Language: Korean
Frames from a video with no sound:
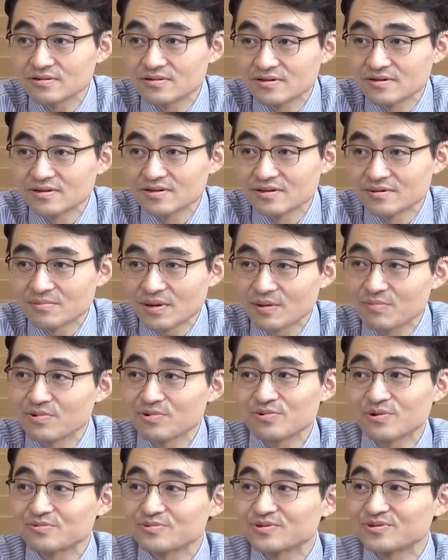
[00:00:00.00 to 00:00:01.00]
음. 음.
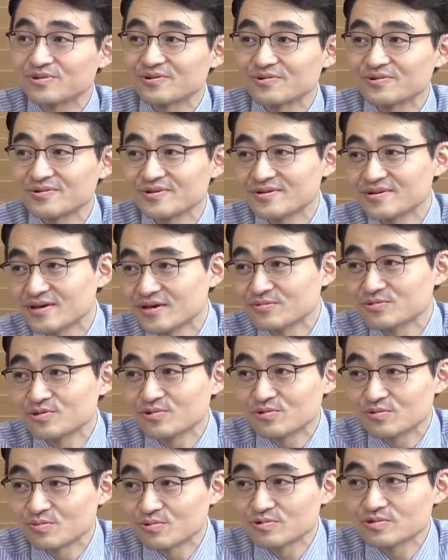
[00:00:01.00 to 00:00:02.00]
방법이 없어요. 네.
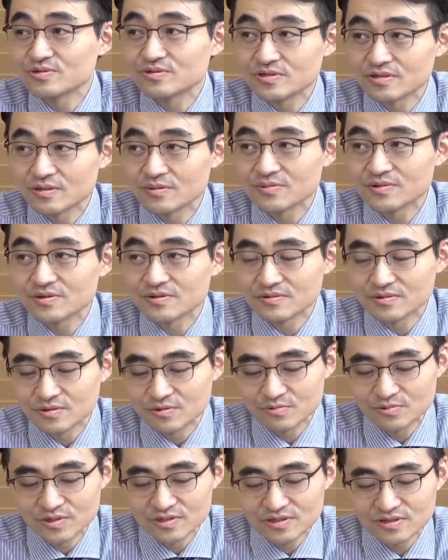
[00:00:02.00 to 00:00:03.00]
앱스토어를 못 쓰게 되면 그
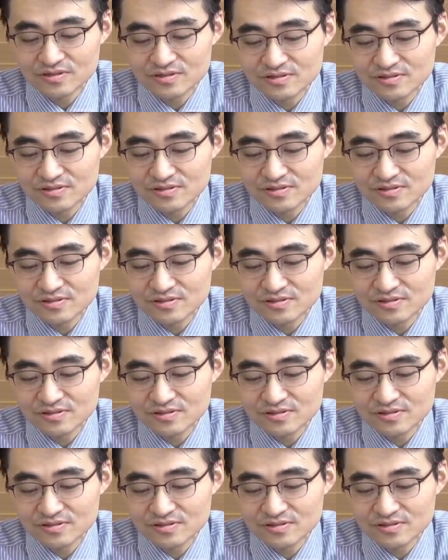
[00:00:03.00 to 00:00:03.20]
위챗을 음.